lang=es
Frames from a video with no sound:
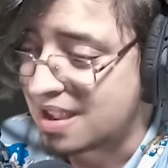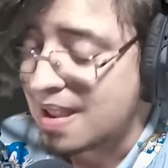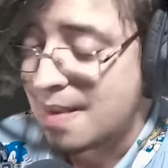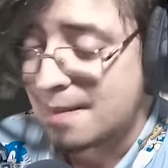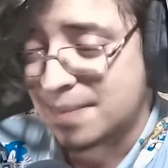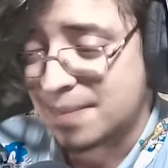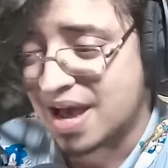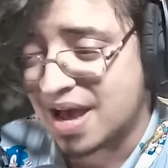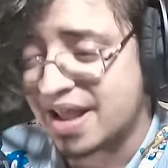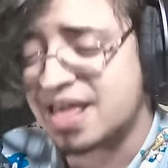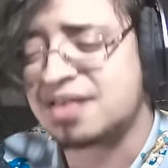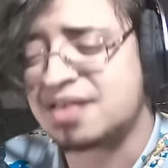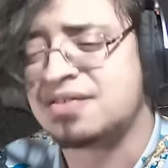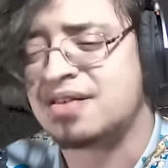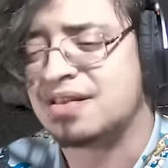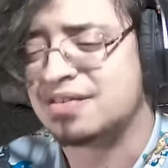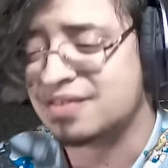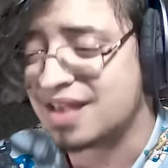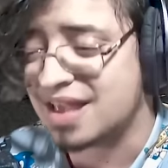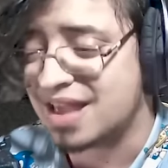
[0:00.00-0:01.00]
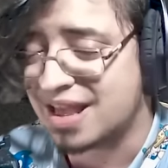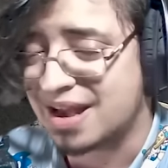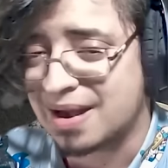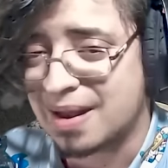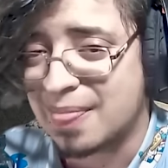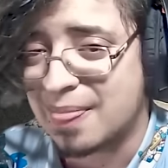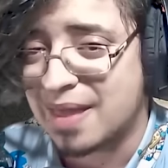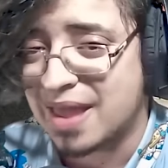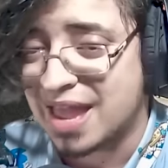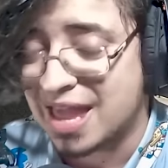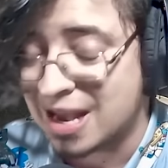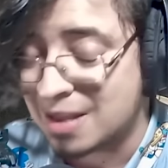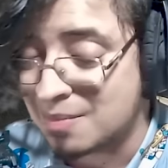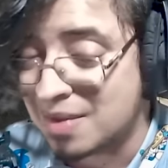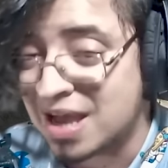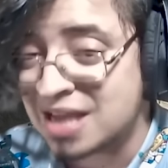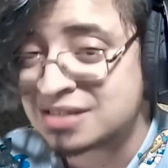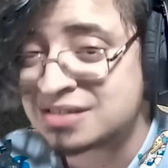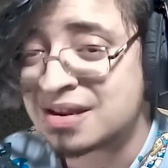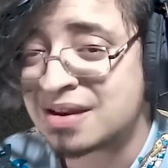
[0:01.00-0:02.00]
Parece ser el
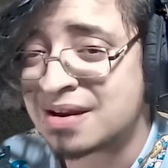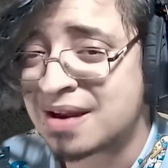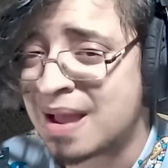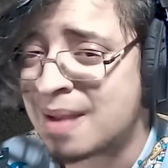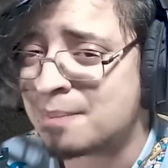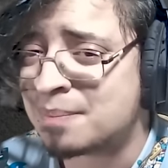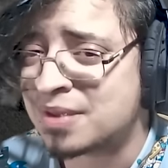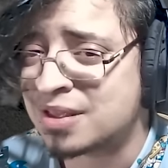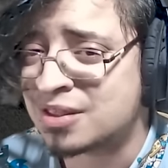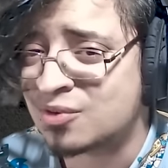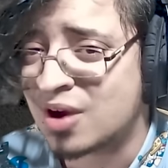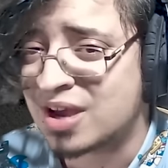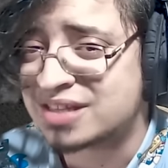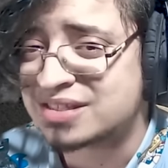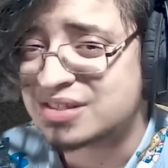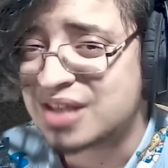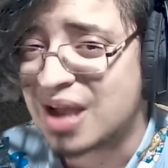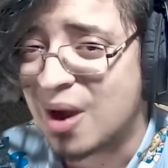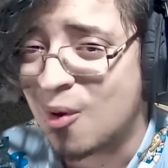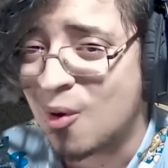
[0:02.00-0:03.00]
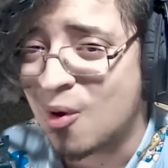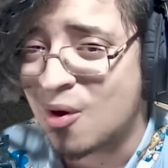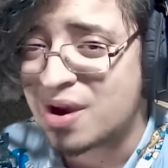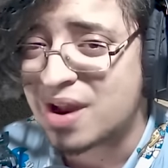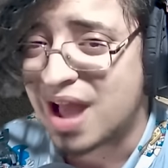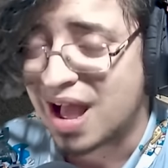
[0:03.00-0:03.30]
más rápido hasta ahora.